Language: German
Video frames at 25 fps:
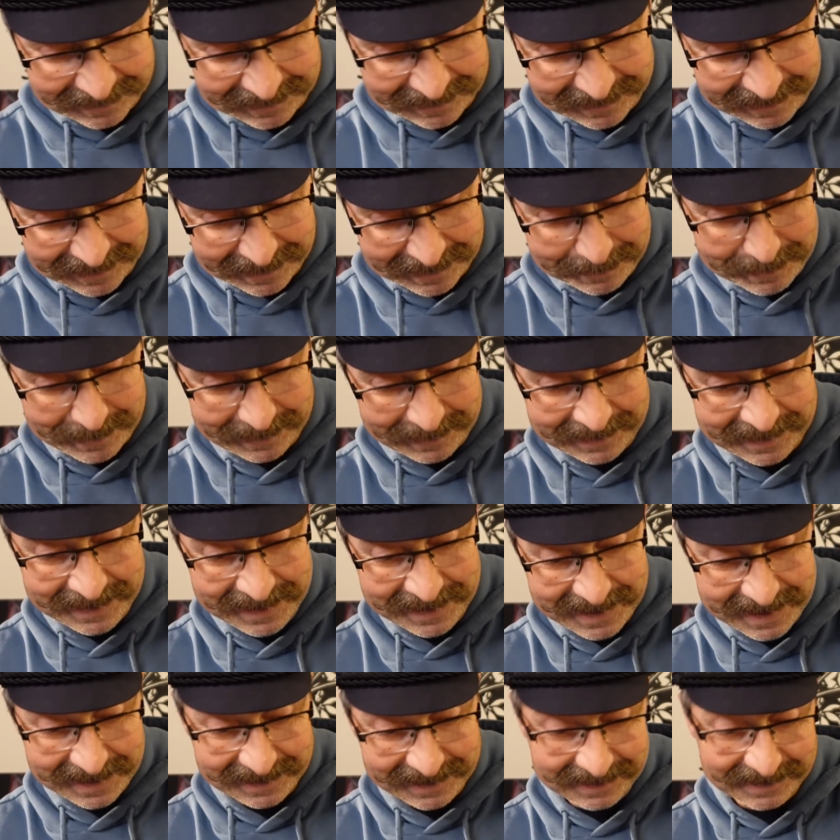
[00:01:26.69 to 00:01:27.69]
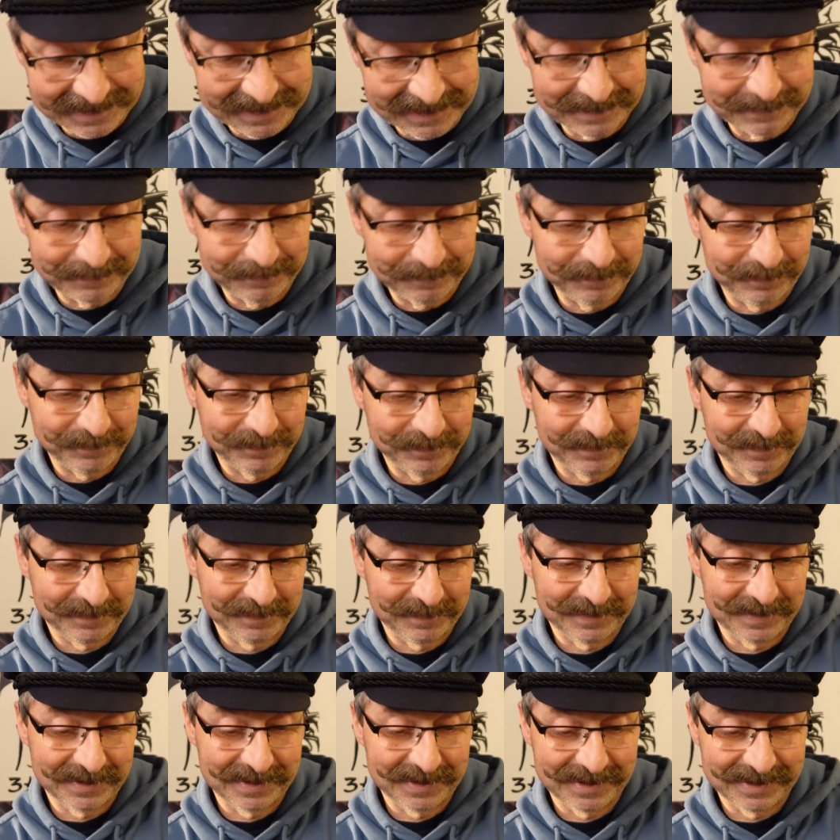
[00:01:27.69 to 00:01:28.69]
Der Matthias
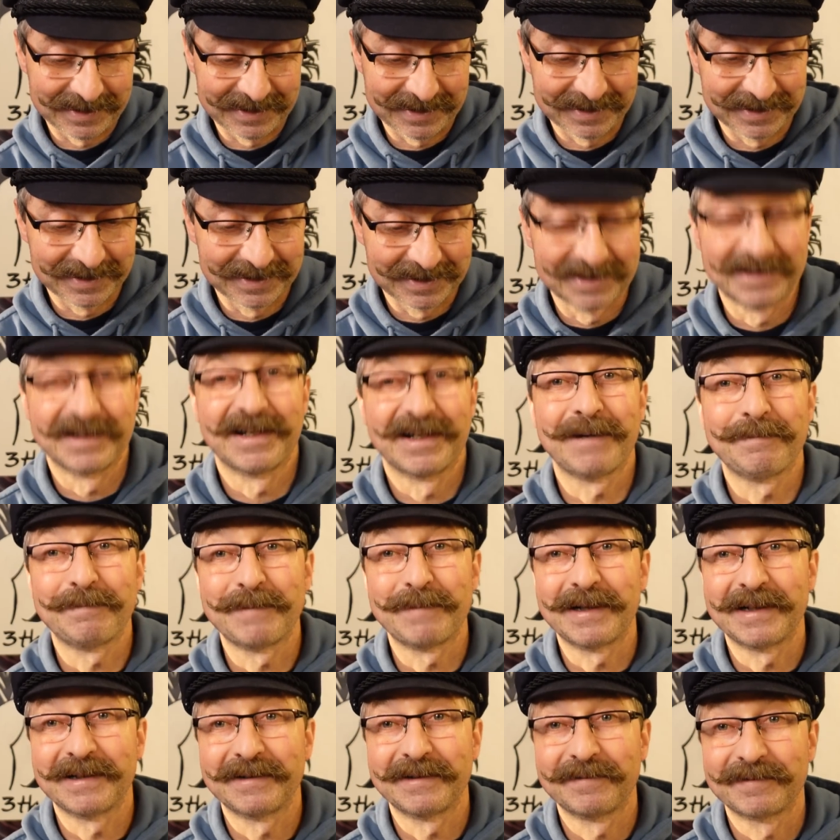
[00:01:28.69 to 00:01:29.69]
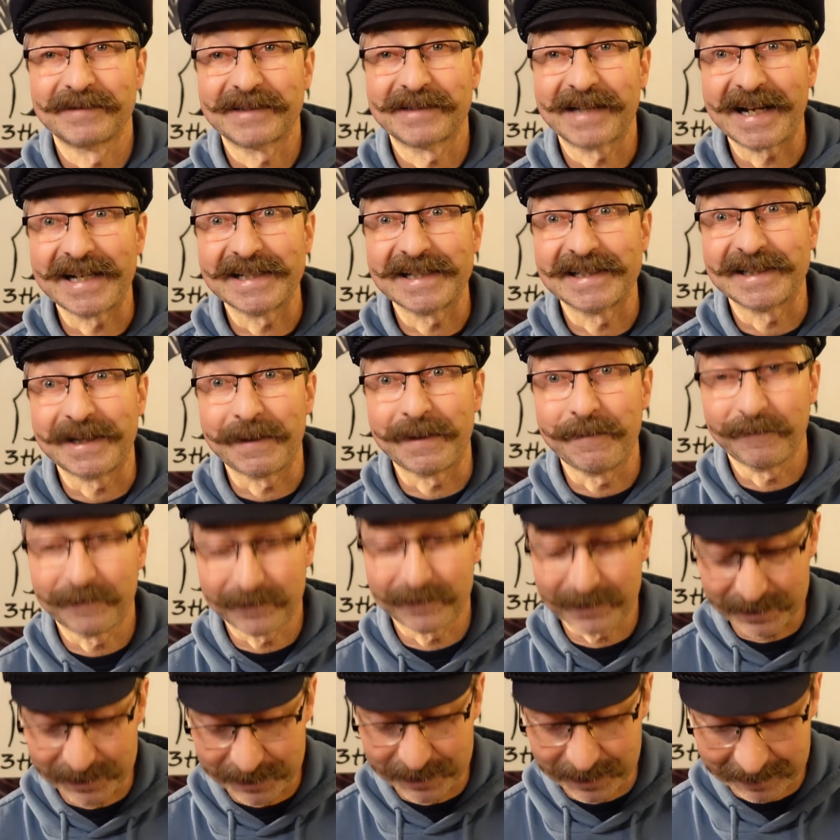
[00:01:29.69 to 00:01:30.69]
hat mir drei Senf
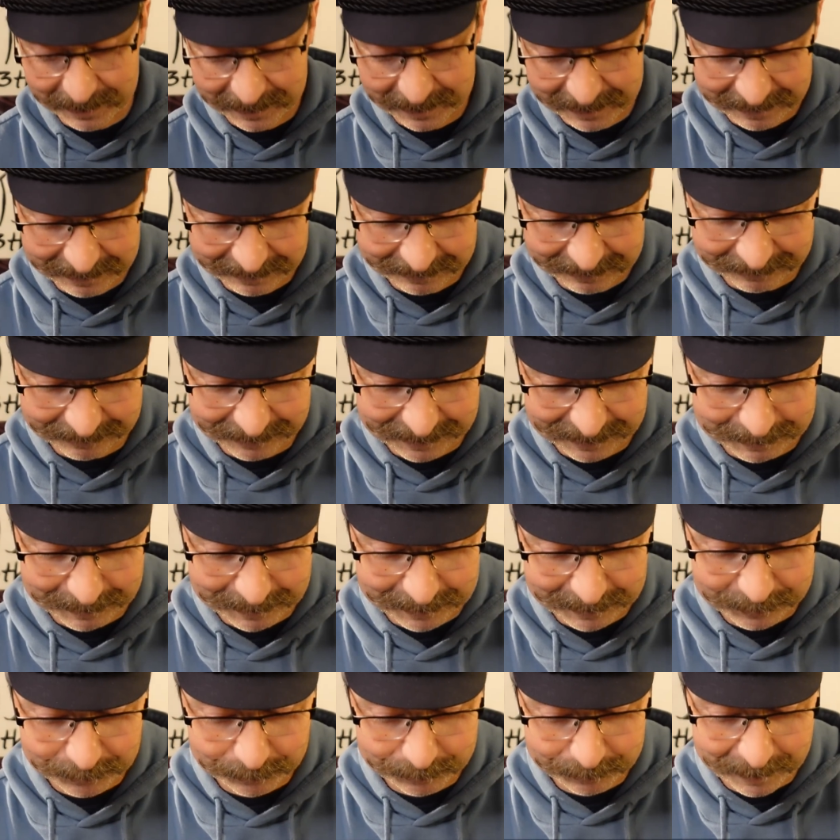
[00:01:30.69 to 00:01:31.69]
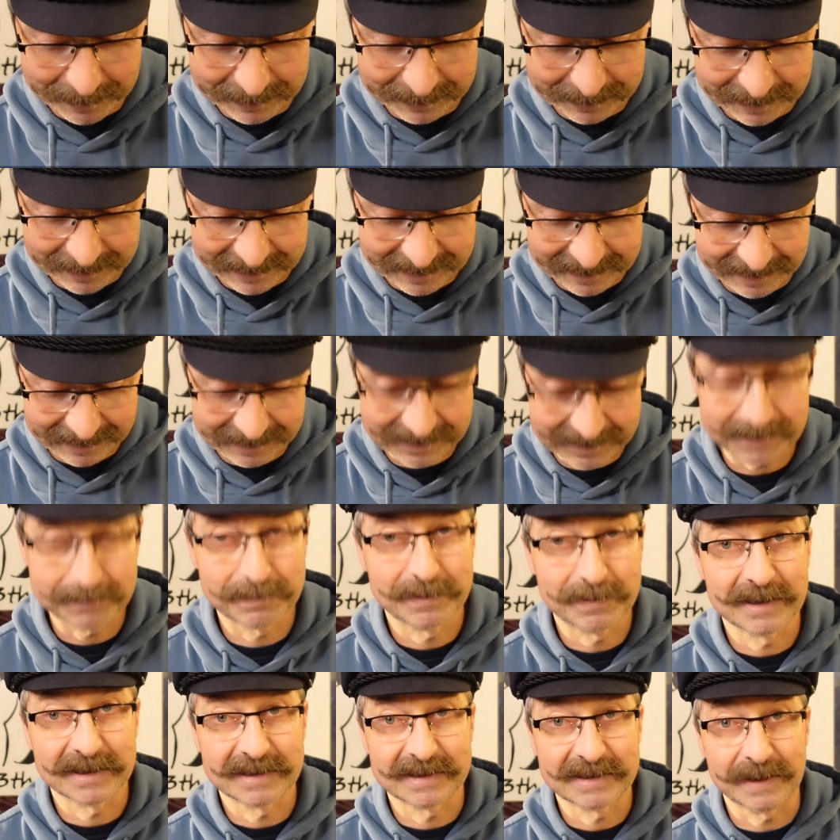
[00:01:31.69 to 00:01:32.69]
geschickt. Und zwar super interessante. Ich
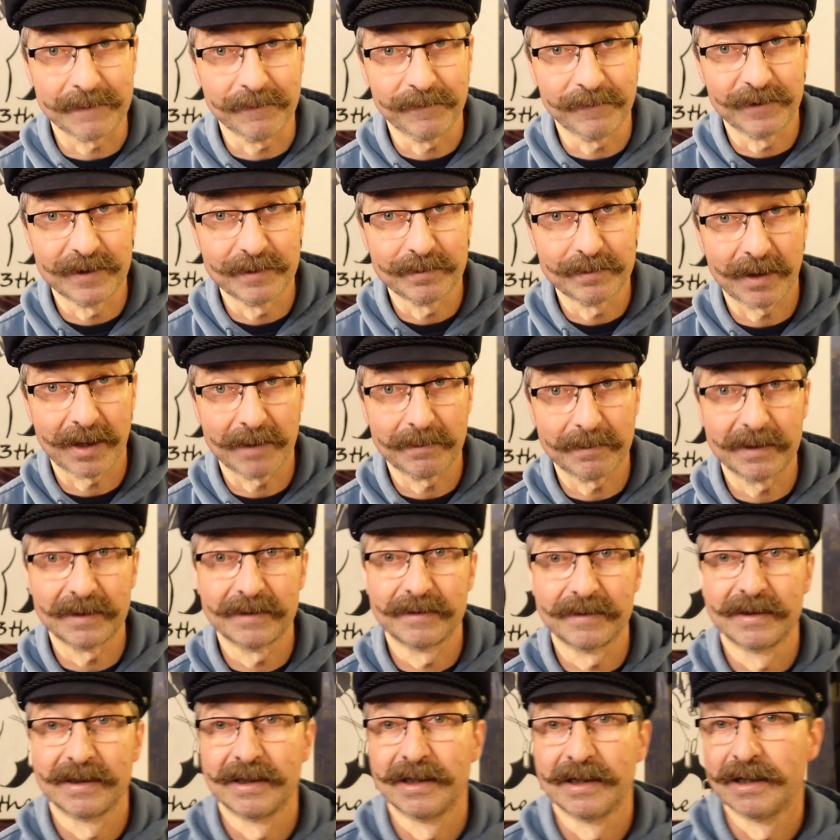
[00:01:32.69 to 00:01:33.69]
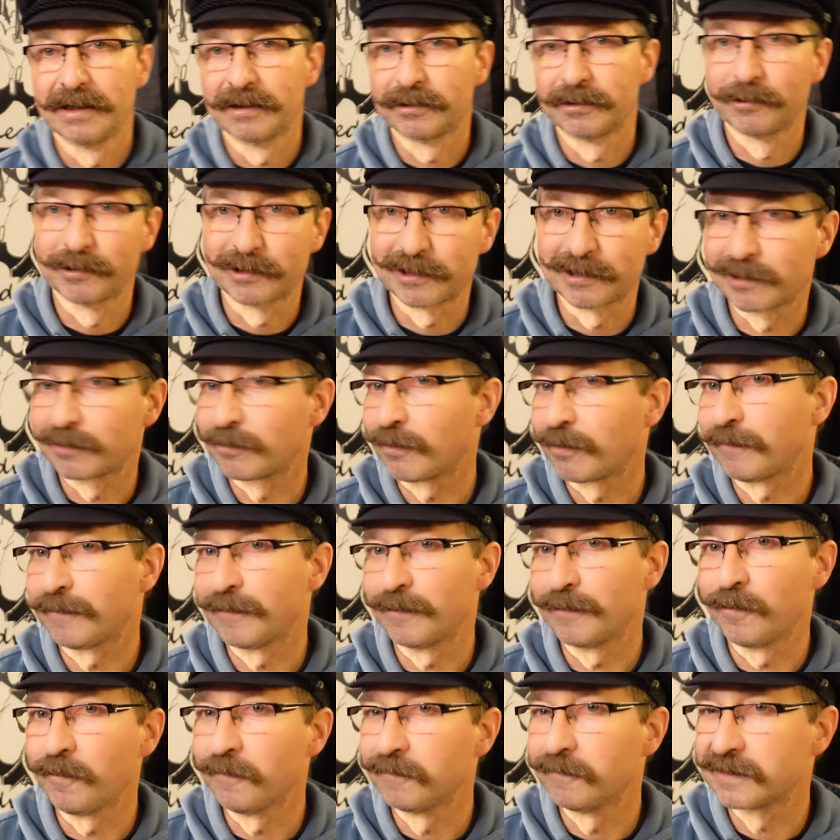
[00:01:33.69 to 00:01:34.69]
bin ein Senfliebhaber. Düsseldorfer
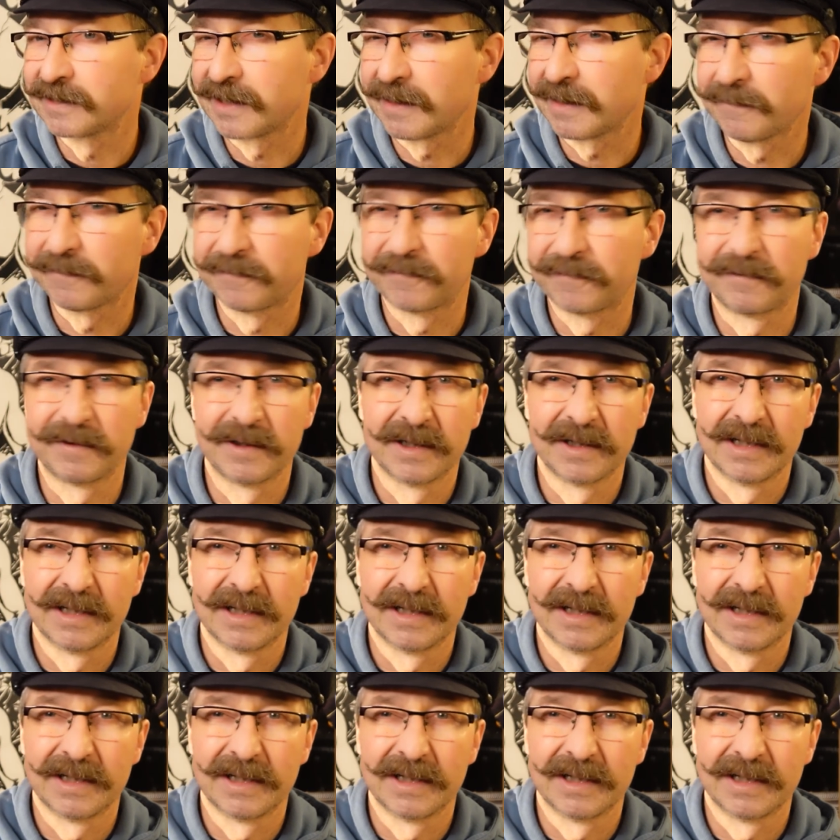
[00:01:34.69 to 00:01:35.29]
Löwensenf,